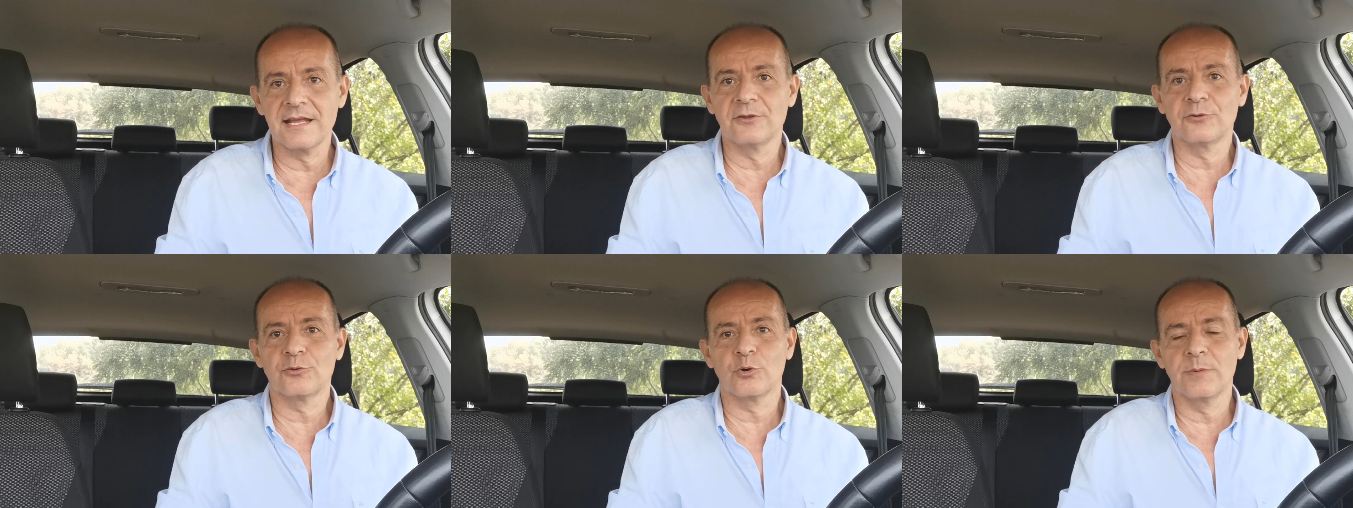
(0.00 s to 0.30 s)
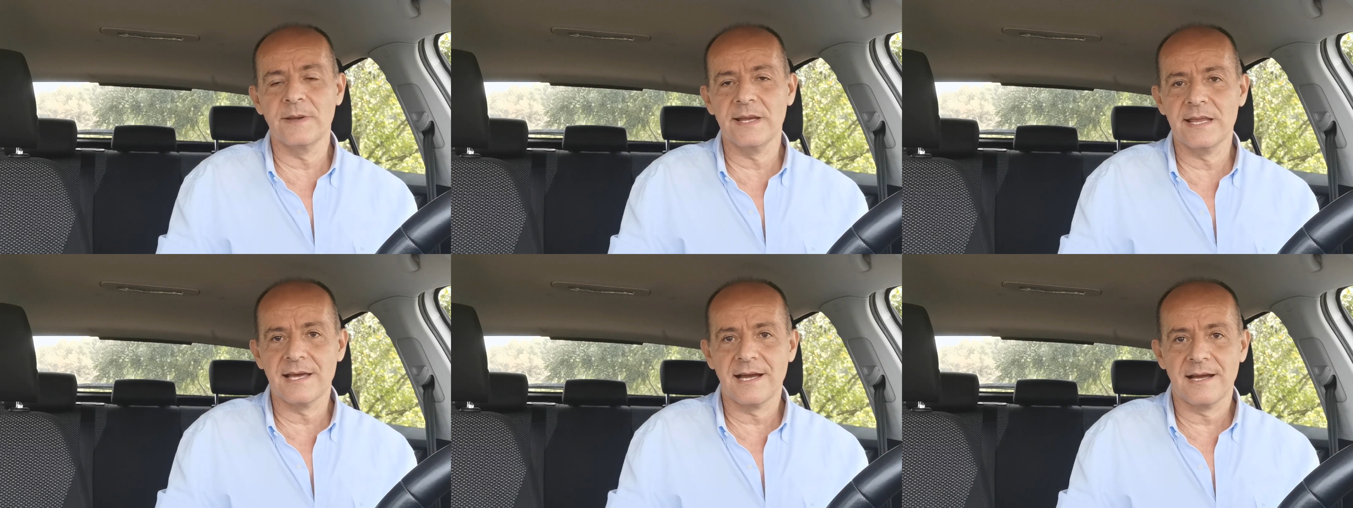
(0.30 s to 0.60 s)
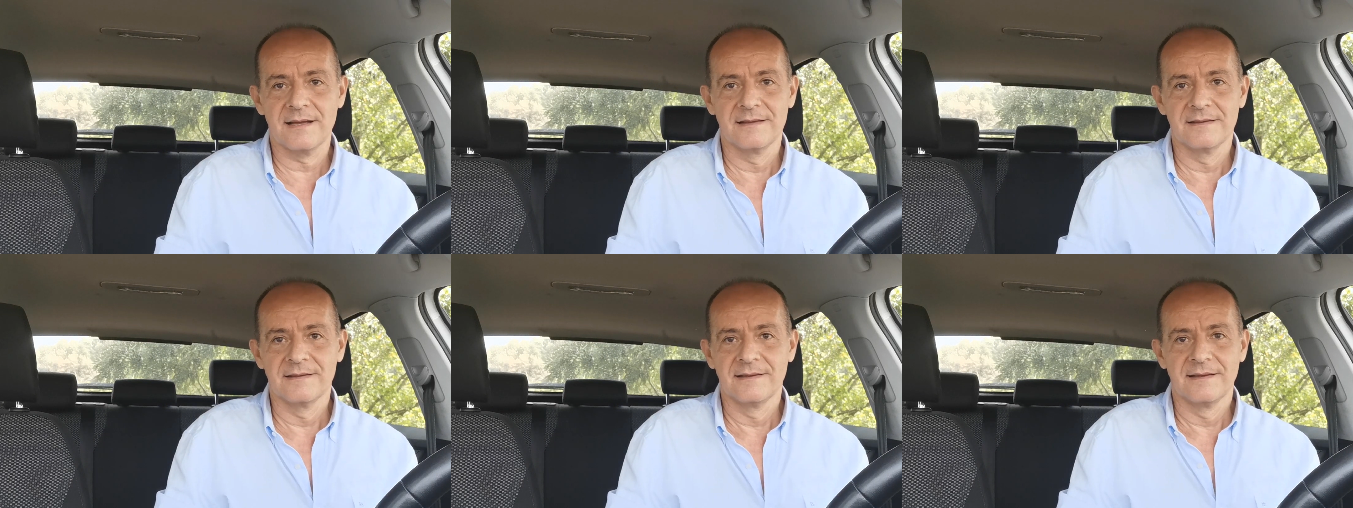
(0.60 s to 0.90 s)
en tu
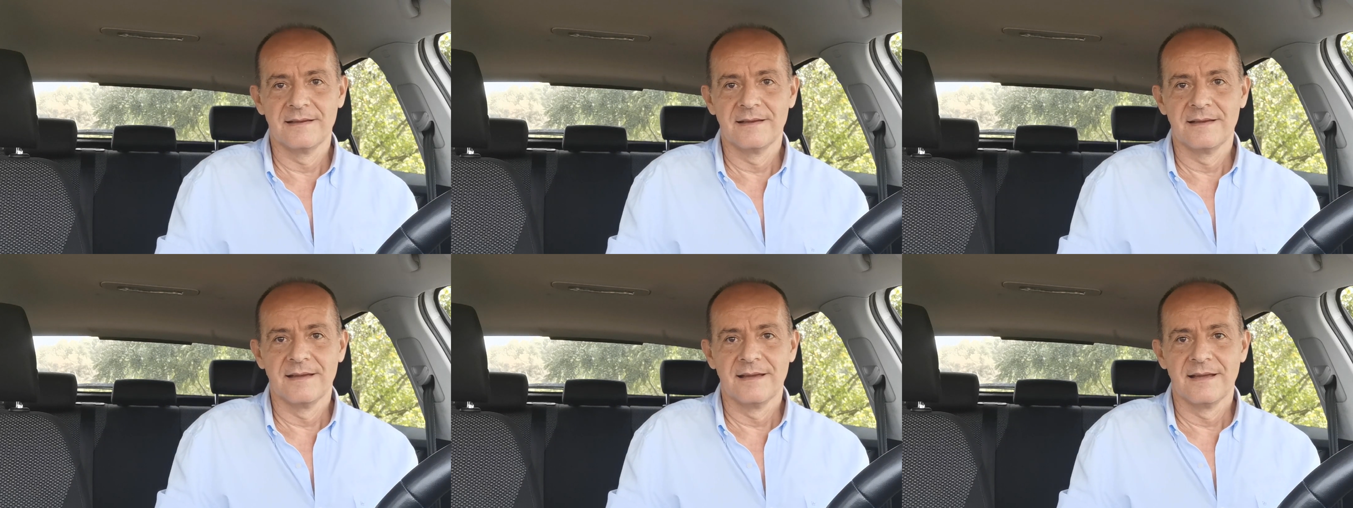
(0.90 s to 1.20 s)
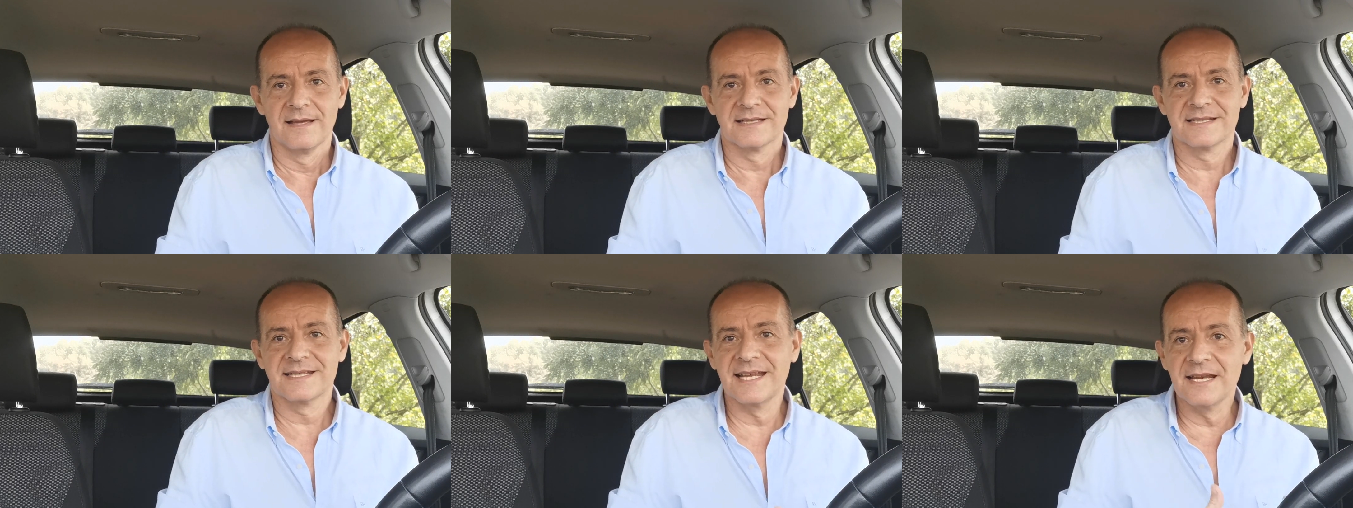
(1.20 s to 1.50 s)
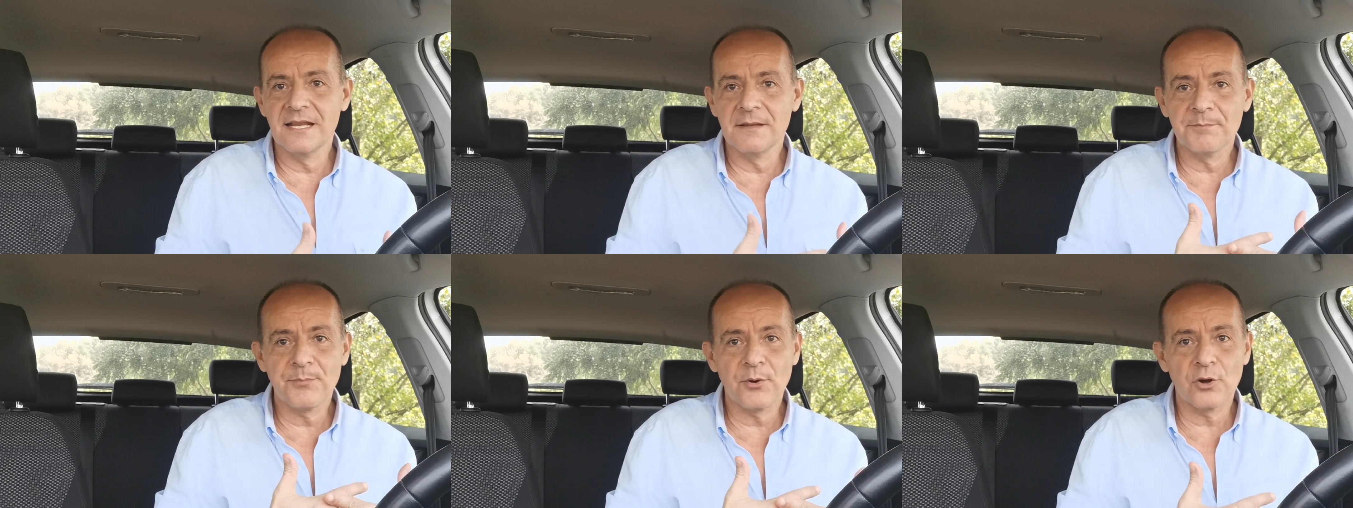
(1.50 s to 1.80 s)
vida,
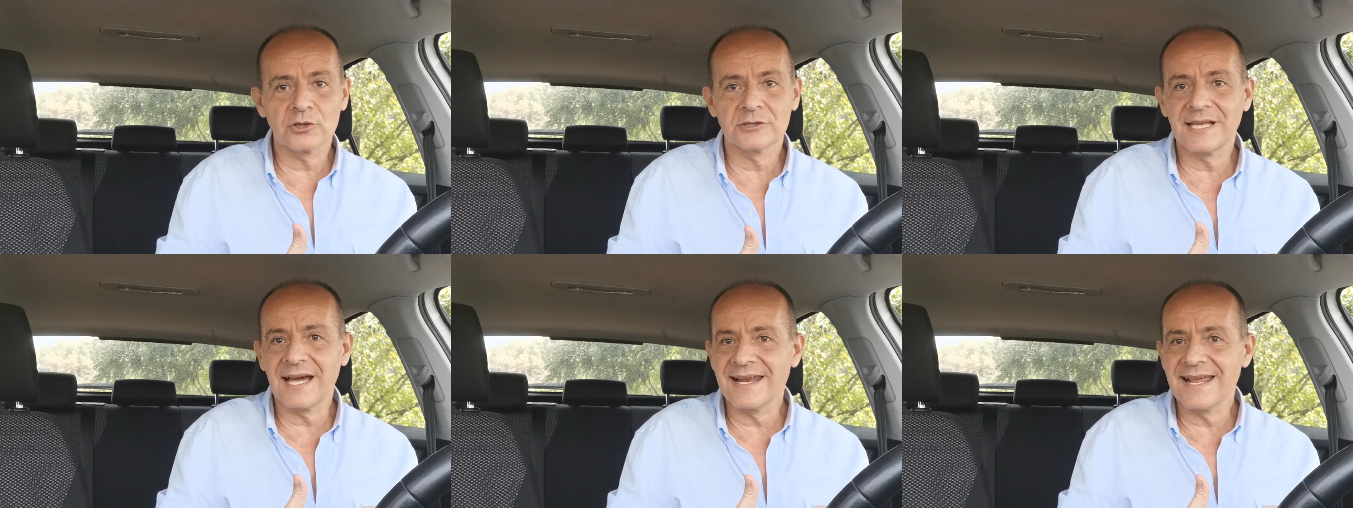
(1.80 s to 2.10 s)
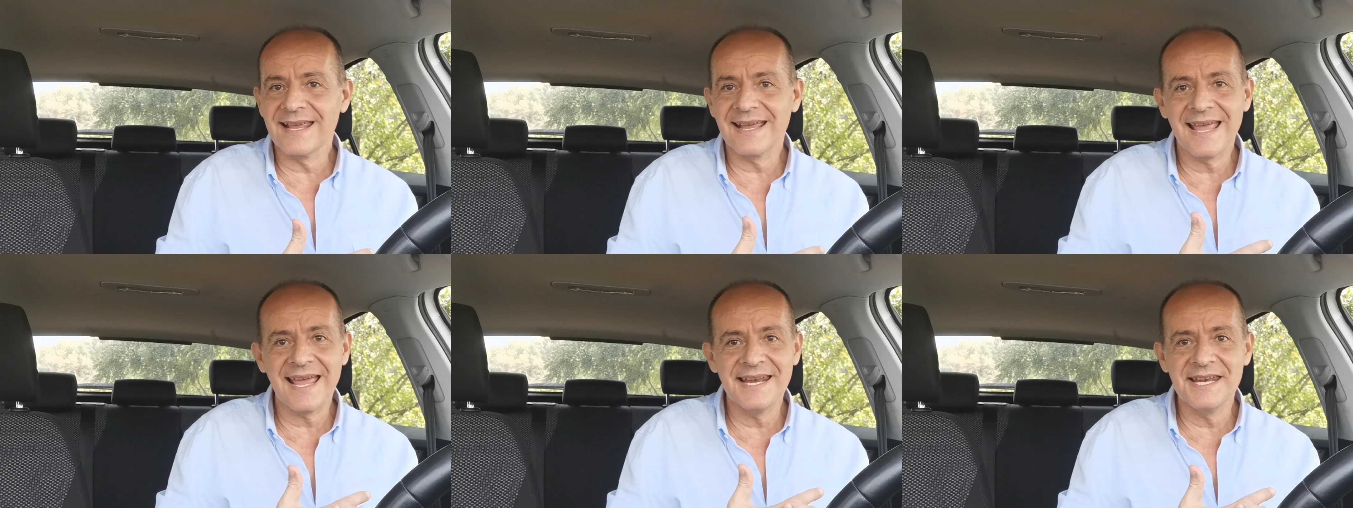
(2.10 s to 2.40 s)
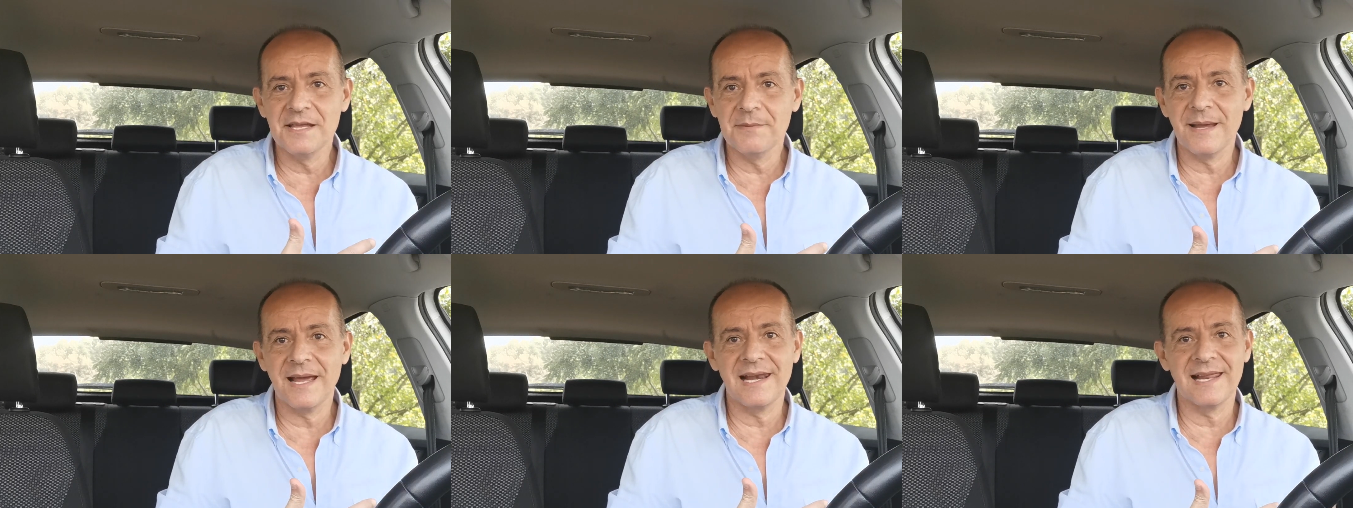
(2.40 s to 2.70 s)
sin importar en qué
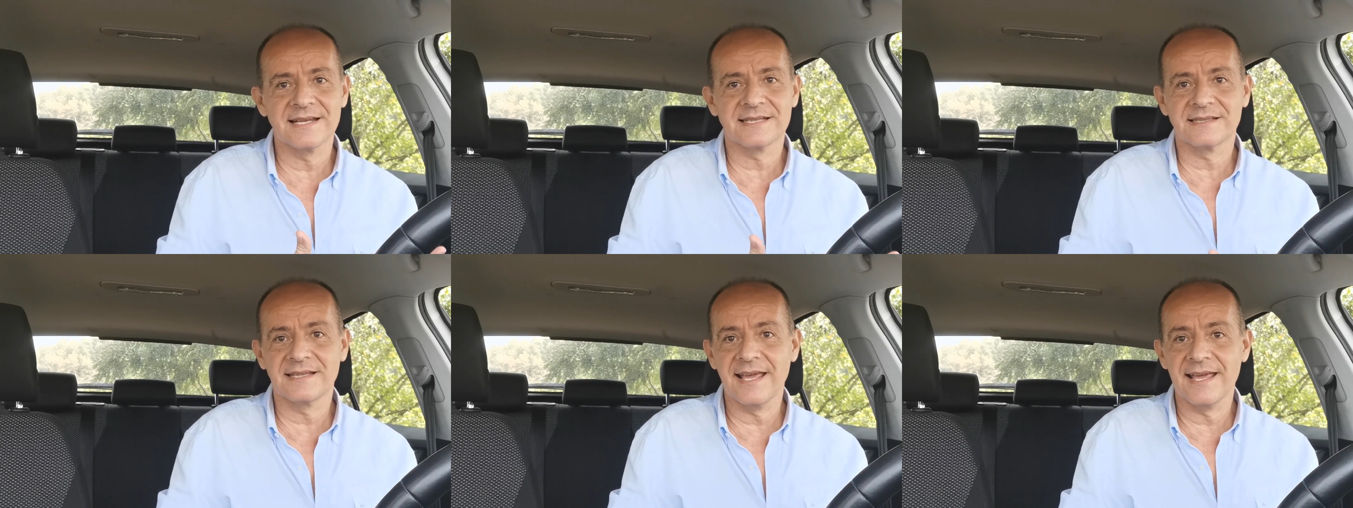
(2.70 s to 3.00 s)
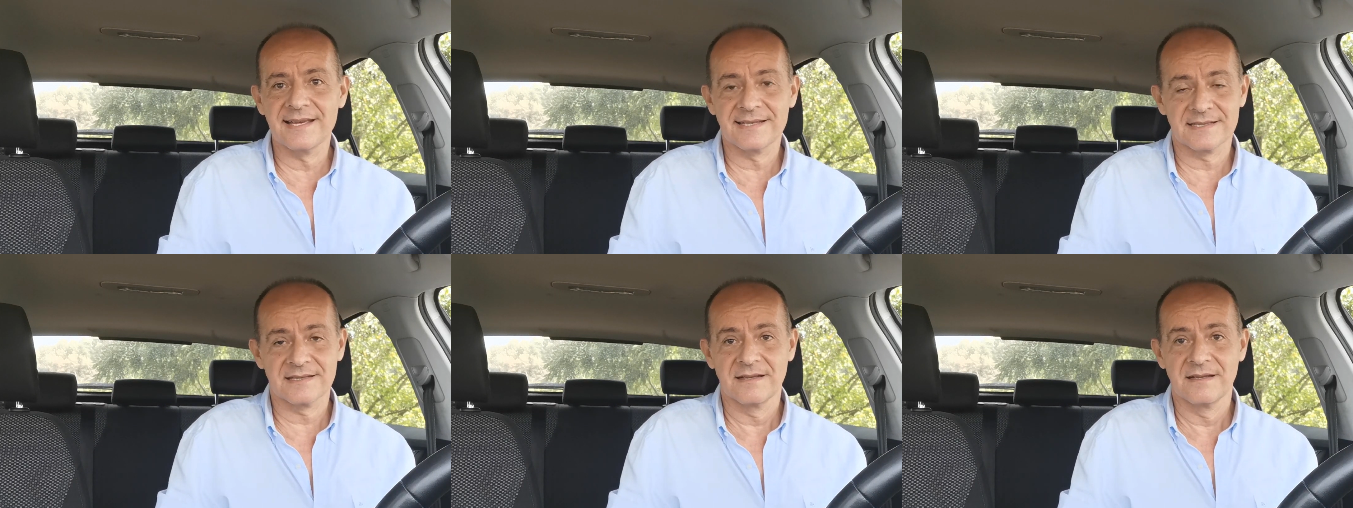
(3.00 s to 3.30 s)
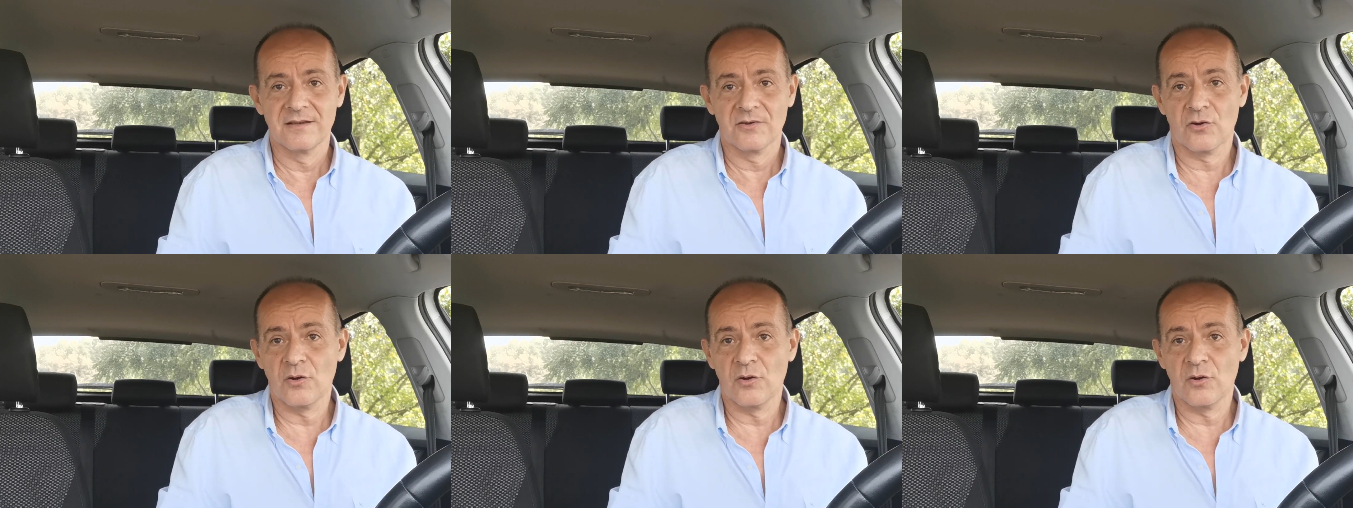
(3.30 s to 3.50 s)
nivel estés,